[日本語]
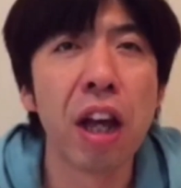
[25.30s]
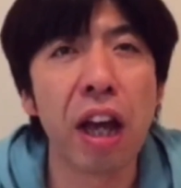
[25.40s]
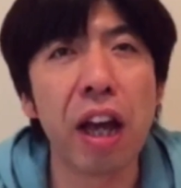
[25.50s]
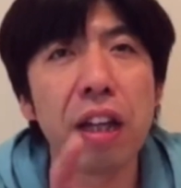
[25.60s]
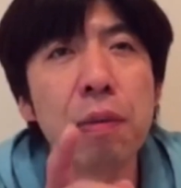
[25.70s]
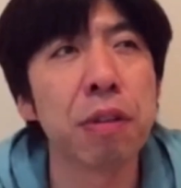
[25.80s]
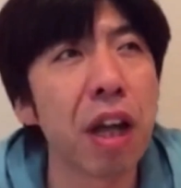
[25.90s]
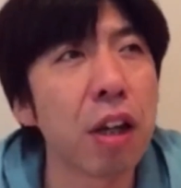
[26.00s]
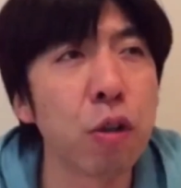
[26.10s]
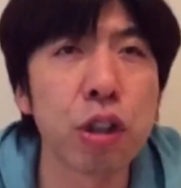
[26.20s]
えー、でも
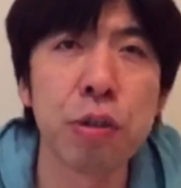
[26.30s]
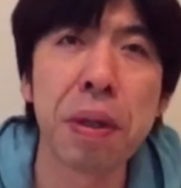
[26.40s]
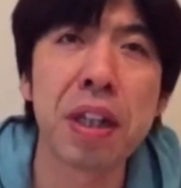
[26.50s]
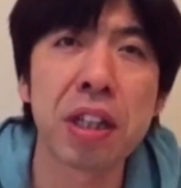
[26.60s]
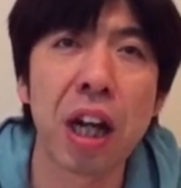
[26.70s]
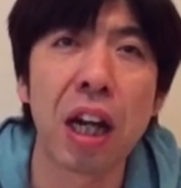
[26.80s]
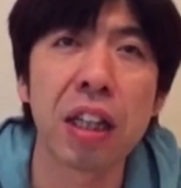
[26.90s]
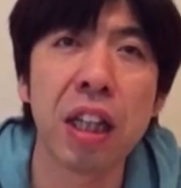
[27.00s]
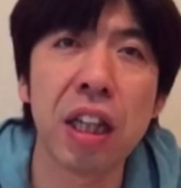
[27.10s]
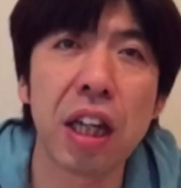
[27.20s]
ね、あの、指名打者、
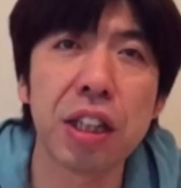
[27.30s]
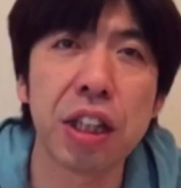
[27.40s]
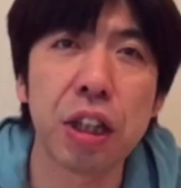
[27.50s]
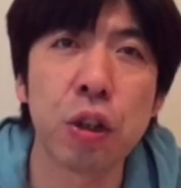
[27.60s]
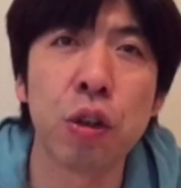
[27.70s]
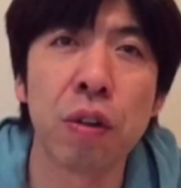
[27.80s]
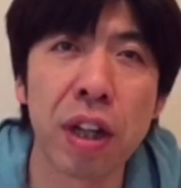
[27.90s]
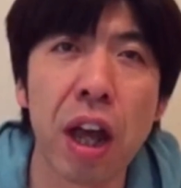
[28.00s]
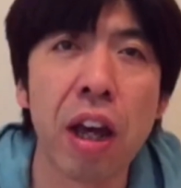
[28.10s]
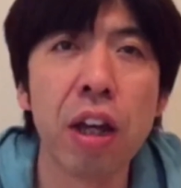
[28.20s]
DH っていうのは
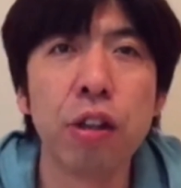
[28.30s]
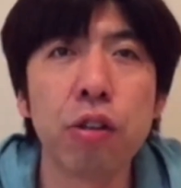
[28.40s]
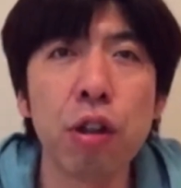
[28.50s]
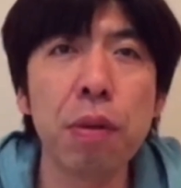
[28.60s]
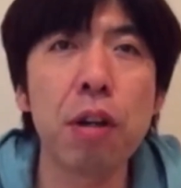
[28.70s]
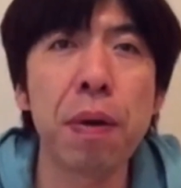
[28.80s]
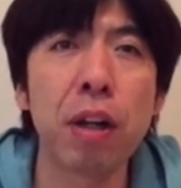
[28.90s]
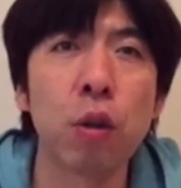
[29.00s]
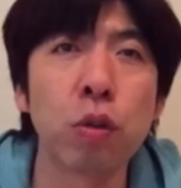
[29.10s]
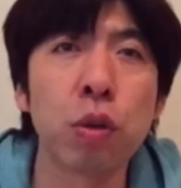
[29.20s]
ね、言ってみれば、
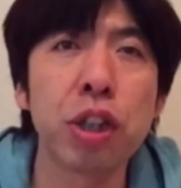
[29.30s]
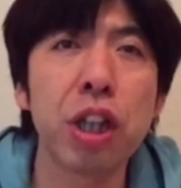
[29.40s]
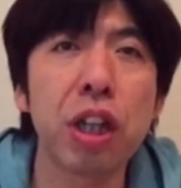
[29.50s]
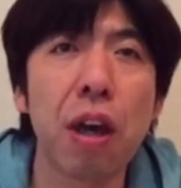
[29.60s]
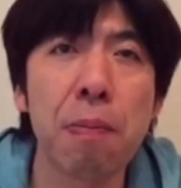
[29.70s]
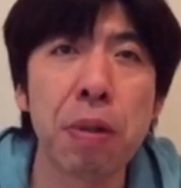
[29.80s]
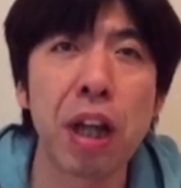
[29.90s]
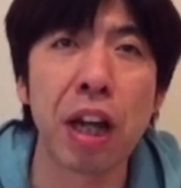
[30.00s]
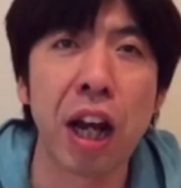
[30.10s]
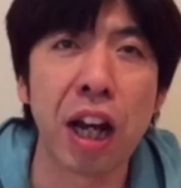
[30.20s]
あの、栃木県み
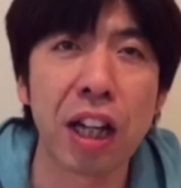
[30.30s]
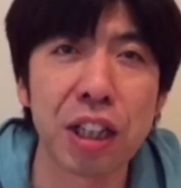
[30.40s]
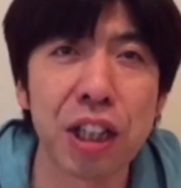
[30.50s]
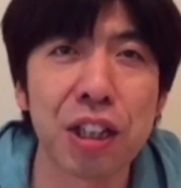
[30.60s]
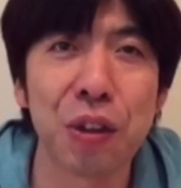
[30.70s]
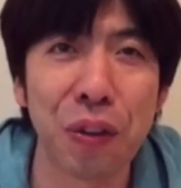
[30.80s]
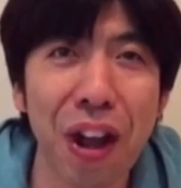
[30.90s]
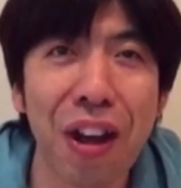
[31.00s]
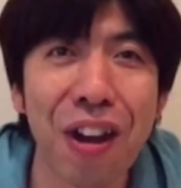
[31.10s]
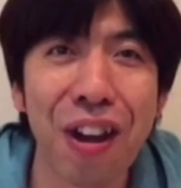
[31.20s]
たいな感じですよ
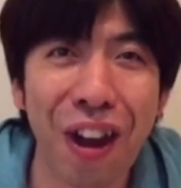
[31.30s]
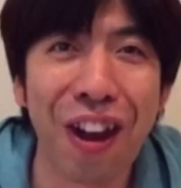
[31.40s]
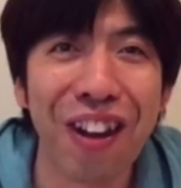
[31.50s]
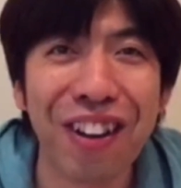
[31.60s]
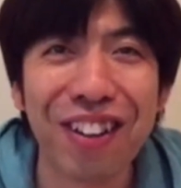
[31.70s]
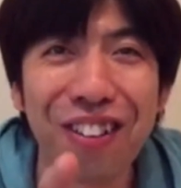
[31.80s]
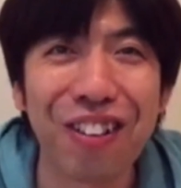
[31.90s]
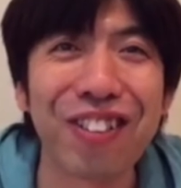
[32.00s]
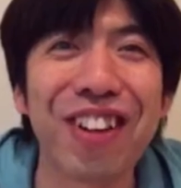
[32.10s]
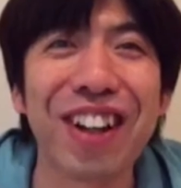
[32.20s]
ね。えー、どうい
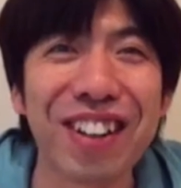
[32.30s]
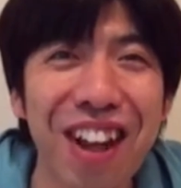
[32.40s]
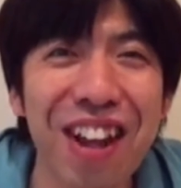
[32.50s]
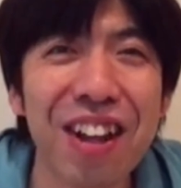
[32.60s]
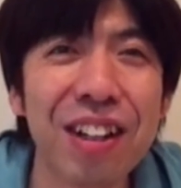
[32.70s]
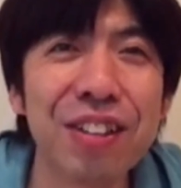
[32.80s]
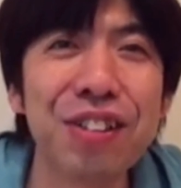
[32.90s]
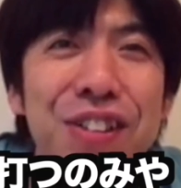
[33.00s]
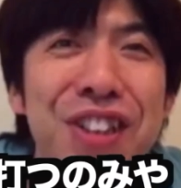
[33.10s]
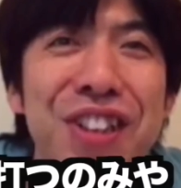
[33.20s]
うことかって、
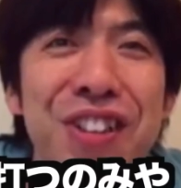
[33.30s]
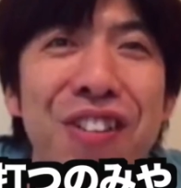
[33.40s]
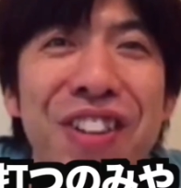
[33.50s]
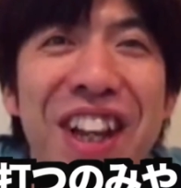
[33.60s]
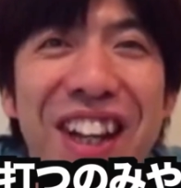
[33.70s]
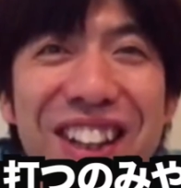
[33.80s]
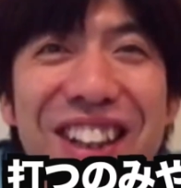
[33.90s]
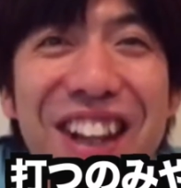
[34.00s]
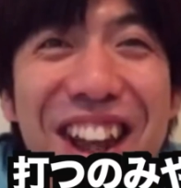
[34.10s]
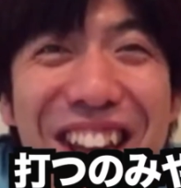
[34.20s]
宇都宮っ
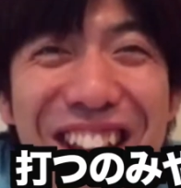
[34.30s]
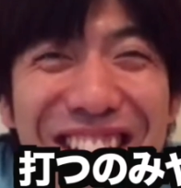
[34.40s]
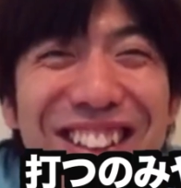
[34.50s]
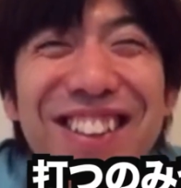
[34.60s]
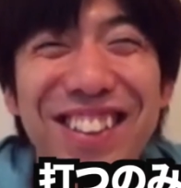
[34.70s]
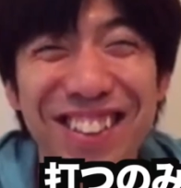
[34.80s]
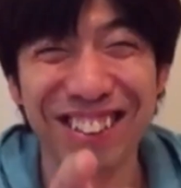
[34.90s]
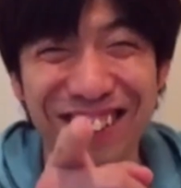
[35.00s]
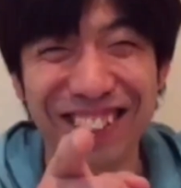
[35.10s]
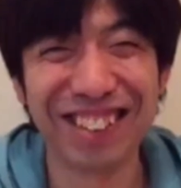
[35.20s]
てね。
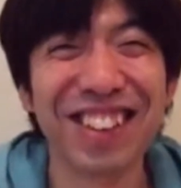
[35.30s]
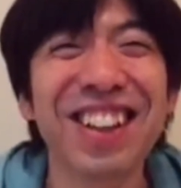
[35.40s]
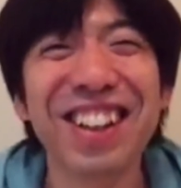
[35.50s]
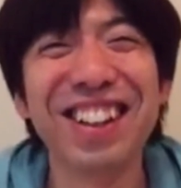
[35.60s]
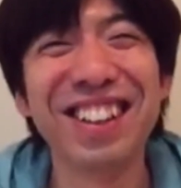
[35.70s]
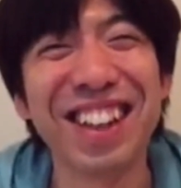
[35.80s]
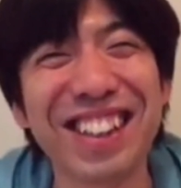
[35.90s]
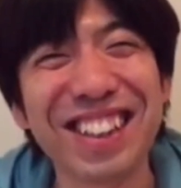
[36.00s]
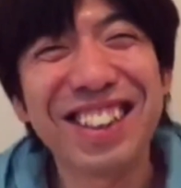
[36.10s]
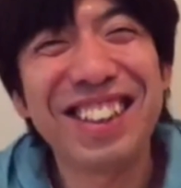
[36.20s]
ね
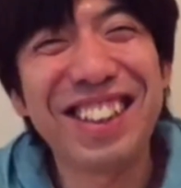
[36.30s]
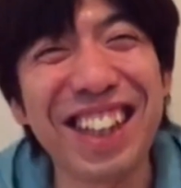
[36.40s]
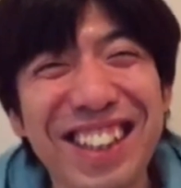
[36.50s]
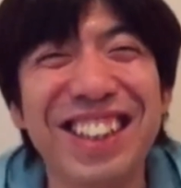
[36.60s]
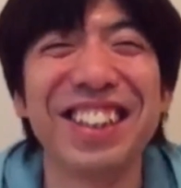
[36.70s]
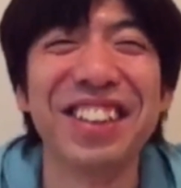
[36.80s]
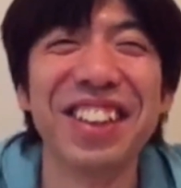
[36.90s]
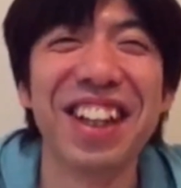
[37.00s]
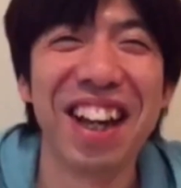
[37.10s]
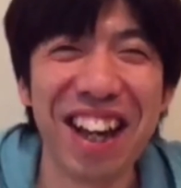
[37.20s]
ずっちで
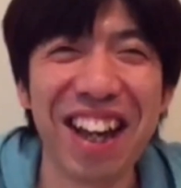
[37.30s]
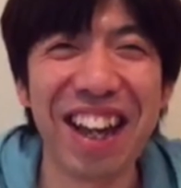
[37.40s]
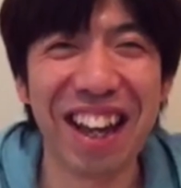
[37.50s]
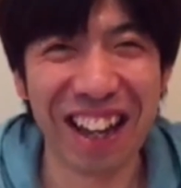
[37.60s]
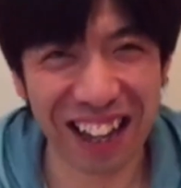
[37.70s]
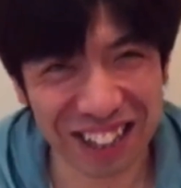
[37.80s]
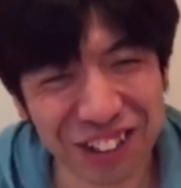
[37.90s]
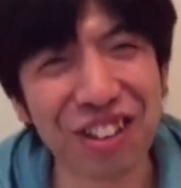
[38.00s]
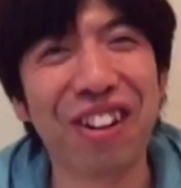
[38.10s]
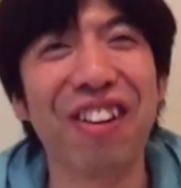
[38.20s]
す。えー、
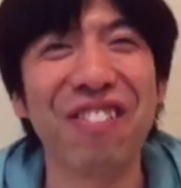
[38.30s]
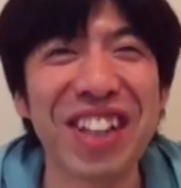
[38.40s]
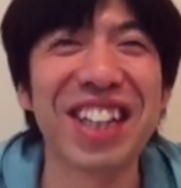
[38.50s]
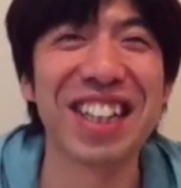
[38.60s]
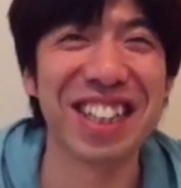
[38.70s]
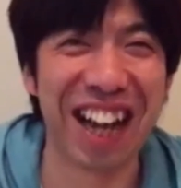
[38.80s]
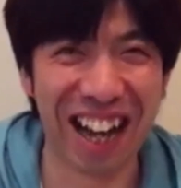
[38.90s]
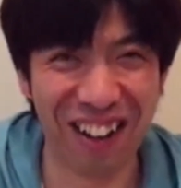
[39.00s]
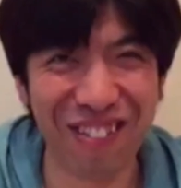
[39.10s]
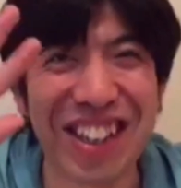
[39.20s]
ちょっとベタです
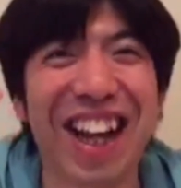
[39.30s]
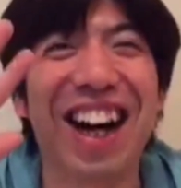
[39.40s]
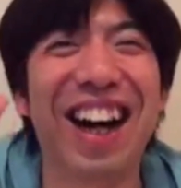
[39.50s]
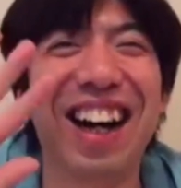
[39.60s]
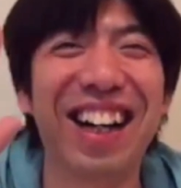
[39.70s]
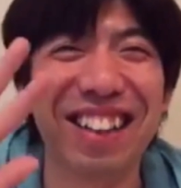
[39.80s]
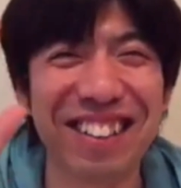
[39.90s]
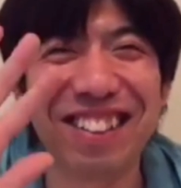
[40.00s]
が、また。